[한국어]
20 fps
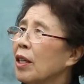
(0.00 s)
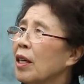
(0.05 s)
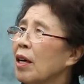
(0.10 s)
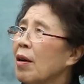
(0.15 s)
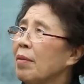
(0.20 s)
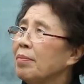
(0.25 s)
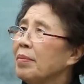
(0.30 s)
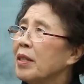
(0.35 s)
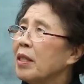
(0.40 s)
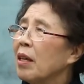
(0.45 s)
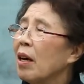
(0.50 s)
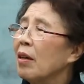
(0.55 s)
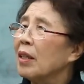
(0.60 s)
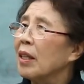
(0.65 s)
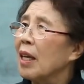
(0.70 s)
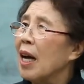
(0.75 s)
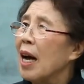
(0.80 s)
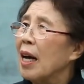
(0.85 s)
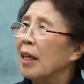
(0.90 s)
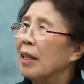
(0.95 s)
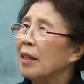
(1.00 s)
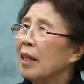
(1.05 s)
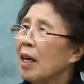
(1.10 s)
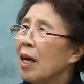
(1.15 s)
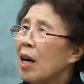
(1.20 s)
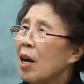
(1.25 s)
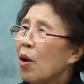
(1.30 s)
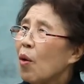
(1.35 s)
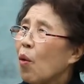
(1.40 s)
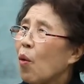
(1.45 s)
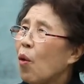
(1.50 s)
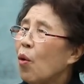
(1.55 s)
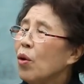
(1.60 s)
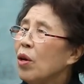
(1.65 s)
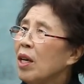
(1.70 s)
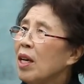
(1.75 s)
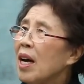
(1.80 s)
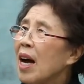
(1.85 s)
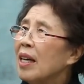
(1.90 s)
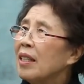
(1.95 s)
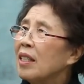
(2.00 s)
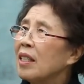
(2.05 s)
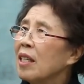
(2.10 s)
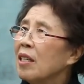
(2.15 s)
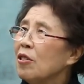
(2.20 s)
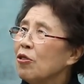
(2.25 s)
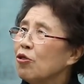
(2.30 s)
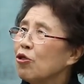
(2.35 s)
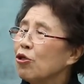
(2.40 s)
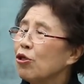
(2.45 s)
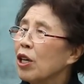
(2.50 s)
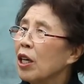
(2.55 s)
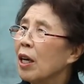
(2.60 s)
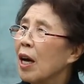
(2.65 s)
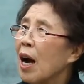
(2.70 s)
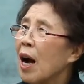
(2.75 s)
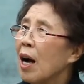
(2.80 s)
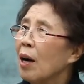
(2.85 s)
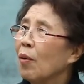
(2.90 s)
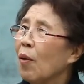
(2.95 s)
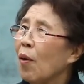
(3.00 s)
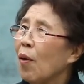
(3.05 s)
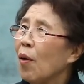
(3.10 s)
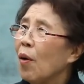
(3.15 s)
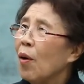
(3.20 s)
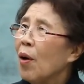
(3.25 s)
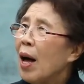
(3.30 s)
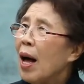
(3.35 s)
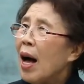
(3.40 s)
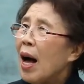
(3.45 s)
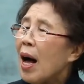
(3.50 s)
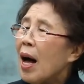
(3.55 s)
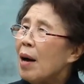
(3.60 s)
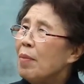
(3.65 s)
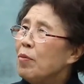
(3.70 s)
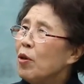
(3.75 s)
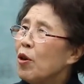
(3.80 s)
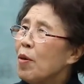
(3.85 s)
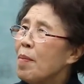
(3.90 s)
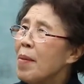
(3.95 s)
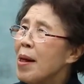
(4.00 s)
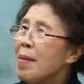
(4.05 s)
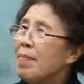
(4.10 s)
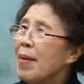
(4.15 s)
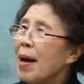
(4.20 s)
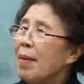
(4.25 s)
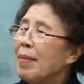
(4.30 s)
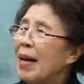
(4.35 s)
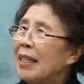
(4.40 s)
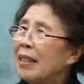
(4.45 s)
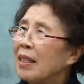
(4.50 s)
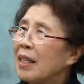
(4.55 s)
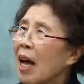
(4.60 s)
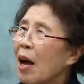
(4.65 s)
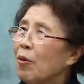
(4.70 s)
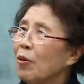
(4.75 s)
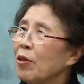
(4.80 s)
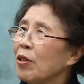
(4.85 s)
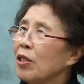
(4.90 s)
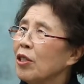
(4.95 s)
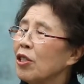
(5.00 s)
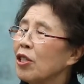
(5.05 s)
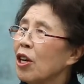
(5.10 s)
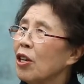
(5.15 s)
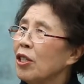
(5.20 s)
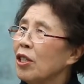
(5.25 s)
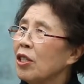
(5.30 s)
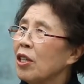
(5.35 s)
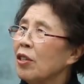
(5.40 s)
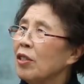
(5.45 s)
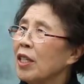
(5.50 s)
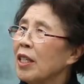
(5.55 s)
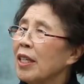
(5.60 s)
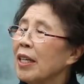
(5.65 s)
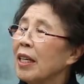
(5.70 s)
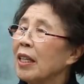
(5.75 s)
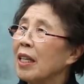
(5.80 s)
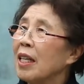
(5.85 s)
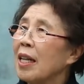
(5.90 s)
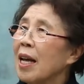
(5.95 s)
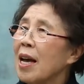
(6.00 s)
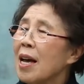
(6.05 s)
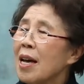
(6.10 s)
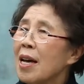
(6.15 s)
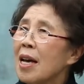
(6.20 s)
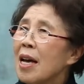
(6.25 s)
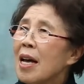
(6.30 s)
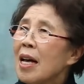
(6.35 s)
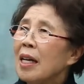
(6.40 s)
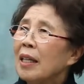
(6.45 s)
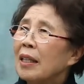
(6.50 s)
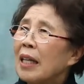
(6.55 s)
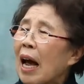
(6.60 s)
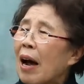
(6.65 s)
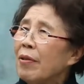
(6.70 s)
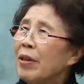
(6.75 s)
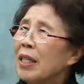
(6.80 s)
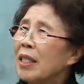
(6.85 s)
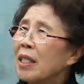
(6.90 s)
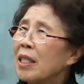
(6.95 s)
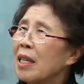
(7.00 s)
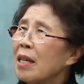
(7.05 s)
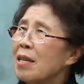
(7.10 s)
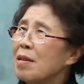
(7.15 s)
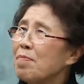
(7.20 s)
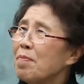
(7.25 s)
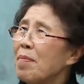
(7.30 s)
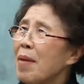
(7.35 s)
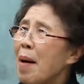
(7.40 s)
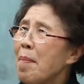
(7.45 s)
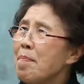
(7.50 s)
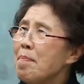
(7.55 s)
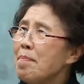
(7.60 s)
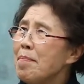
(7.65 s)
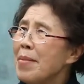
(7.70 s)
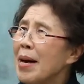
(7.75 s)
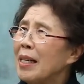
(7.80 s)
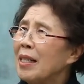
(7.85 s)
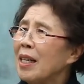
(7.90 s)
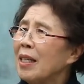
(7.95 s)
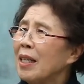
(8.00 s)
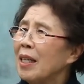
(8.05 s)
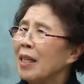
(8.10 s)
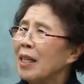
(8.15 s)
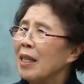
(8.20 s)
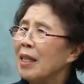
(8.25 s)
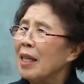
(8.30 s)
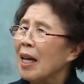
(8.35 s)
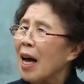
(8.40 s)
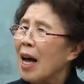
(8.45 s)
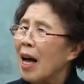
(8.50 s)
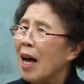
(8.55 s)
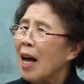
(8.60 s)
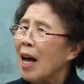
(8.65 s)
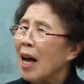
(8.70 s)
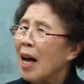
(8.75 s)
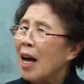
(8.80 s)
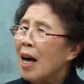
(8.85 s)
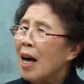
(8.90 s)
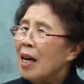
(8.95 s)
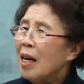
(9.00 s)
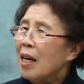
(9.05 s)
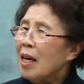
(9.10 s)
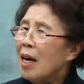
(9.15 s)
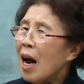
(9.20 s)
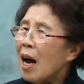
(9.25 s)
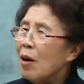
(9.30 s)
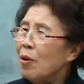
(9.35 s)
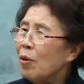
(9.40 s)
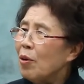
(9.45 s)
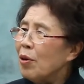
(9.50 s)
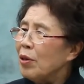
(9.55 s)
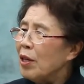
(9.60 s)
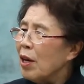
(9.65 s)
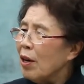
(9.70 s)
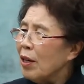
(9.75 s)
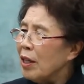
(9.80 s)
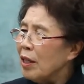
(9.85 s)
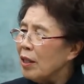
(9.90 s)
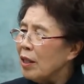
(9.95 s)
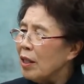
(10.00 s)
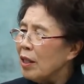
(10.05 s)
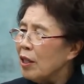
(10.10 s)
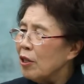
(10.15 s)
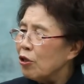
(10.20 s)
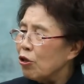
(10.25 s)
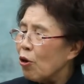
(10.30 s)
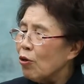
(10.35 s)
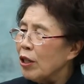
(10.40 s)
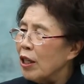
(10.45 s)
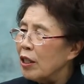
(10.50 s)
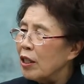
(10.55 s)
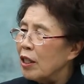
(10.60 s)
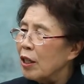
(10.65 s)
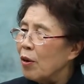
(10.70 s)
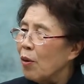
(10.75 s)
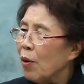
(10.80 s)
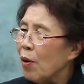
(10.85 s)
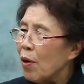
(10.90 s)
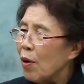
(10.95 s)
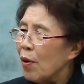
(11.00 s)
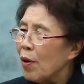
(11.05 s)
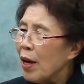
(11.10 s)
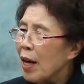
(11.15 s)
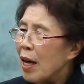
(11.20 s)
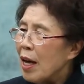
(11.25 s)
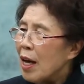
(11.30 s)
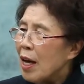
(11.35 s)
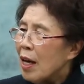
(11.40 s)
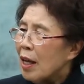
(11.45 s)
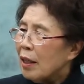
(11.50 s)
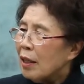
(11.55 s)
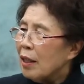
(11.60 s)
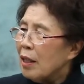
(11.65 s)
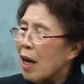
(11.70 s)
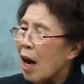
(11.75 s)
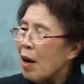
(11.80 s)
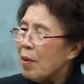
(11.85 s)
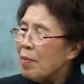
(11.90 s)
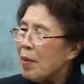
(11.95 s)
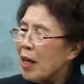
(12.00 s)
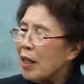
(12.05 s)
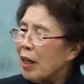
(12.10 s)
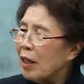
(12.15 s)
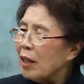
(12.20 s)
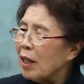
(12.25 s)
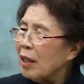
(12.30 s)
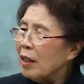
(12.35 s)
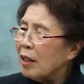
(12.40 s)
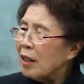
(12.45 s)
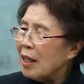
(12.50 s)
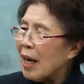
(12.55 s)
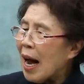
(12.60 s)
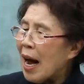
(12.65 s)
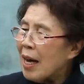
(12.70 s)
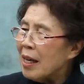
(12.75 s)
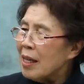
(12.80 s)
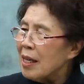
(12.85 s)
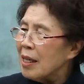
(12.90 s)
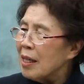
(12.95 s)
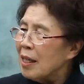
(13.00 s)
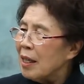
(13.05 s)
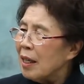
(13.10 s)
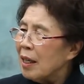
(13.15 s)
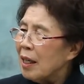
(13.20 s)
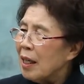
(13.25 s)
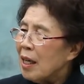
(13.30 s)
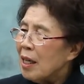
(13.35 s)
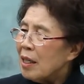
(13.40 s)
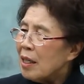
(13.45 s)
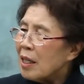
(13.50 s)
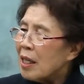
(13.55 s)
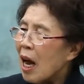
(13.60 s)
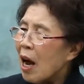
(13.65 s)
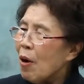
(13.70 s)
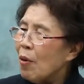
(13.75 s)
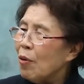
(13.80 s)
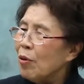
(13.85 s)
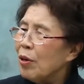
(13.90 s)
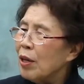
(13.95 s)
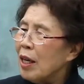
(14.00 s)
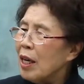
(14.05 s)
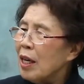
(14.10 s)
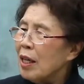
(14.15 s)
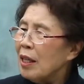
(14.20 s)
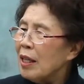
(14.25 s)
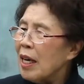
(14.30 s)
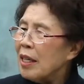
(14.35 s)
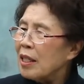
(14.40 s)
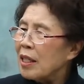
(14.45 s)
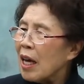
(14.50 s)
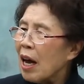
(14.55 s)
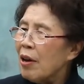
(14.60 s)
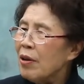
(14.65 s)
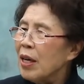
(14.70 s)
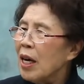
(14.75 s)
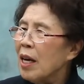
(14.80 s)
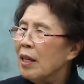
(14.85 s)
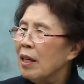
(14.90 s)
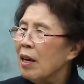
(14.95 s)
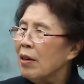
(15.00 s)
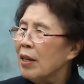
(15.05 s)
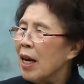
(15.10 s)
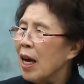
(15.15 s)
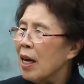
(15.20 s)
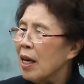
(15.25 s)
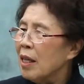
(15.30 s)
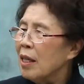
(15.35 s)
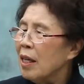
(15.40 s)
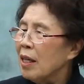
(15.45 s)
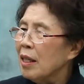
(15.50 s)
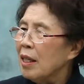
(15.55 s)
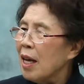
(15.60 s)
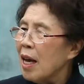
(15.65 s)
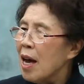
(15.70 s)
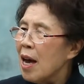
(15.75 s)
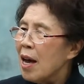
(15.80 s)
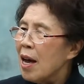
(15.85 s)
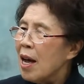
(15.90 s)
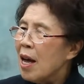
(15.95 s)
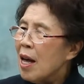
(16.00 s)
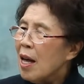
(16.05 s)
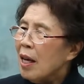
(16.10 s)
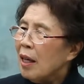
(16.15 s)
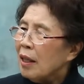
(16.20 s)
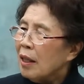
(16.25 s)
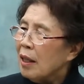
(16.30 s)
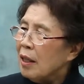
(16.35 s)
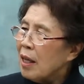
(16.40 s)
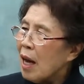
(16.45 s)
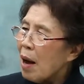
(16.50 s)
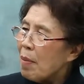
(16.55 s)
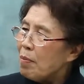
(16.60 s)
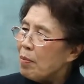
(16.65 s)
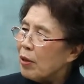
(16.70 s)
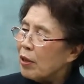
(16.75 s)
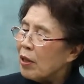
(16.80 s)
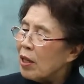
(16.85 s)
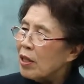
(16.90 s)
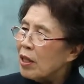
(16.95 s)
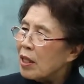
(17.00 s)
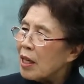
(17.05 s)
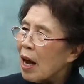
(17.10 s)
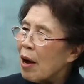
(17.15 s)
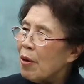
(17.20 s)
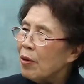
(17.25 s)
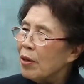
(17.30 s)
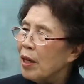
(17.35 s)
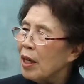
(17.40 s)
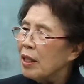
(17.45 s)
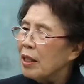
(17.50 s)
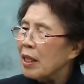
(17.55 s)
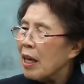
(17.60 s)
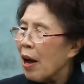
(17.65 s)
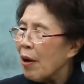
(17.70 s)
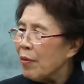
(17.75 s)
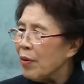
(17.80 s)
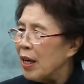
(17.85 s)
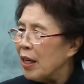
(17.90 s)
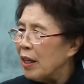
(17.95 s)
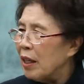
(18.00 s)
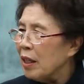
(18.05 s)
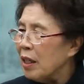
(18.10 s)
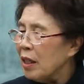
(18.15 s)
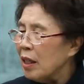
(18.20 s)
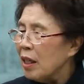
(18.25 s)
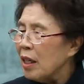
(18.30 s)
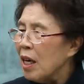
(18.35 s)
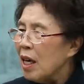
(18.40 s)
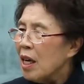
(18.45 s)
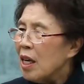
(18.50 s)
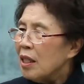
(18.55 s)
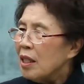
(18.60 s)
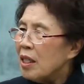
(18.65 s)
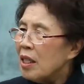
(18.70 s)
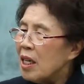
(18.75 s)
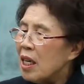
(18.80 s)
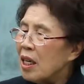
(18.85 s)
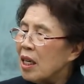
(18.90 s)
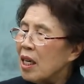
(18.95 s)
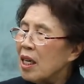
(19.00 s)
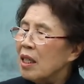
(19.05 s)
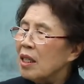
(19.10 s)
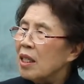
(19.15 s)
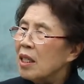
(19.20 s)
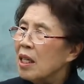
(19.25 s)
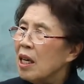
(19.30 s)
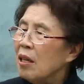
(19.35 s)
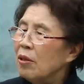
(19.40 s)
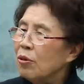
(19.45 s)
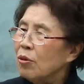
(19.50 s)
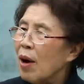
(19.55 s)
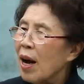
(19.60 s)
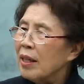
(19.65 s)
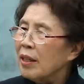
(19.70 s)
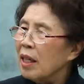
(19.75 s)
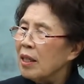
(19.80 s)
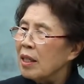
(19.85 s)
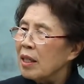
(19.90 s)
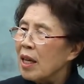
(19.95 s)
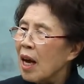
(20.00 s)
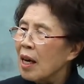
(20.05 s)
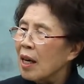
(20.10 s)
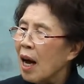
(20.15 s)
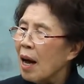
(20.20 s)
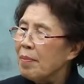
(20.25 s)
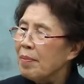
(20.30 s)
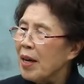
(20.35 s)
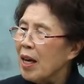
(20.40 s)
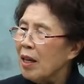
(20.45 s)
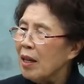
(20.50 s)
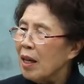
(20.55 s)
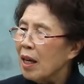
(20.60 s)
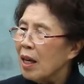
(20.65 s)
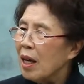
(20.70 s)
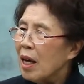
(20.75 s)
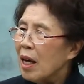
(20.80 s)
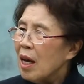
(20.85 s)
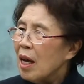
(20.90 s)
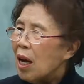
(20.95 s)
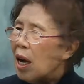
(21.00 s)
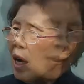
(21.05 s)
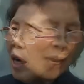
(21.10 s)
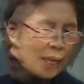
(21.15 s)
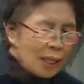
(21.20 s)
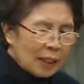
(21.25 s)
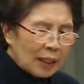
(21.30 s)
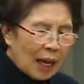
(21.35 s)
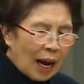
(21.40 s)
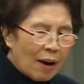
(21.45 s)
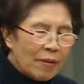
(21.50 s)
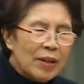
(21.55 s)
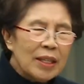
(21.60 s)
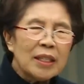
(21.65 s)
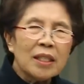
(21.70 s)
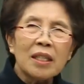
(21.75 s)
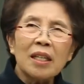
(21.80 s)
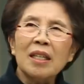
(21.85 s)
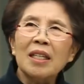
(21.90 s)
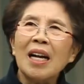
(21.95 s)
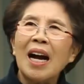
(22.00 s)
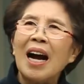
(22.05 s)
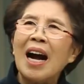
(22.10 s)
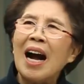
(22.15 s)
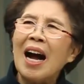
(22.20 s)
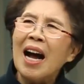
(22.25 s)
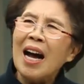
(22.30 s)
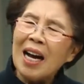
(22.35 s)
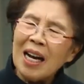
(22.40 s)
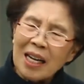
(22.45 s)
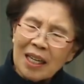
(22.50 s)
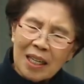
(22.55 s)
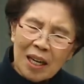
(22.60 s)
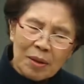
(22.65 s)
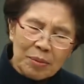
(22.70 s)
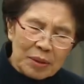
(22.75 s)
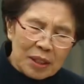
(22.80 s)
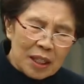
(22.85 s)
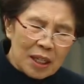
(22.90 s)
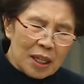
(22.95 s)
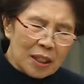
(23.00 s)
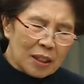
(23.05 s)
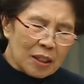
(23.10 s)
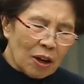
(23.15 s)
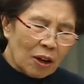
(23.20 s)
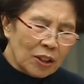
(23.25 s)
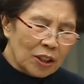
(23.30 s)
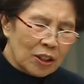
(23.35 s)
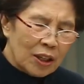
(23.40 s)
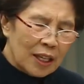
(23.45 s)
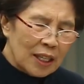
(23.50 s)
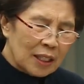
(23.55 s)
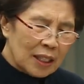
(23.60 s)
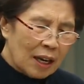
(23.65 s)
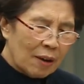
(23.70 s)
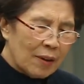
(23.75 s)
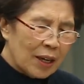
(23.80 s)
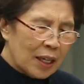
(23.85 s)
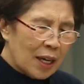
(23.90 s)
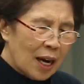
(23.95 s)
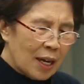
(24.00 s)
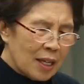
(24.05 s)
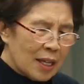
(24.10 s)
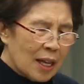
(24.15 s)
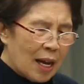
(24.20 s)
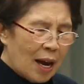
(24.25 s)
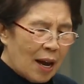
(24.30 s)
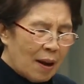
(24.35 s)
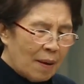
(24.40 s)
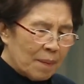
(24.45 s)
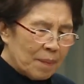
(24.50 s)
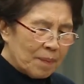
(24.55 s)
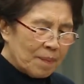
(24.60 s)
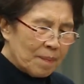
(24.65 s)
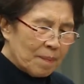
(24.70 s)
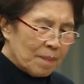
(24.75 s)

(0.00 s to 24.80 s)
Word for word: 그 엄청난 골리앗을 죽이게 하고 함으로 말미암아 사울은 천천을 이기되 다윗은 만만을 이긴다 라고 여인들이 소리치고 그 다음에는 그 딸을 사울이 내 사위가 되어라 했는데 그 다음부터 사울이 사위를 시기 질투하기 시작하며 다윗은 한없이 정체 생활을 한다.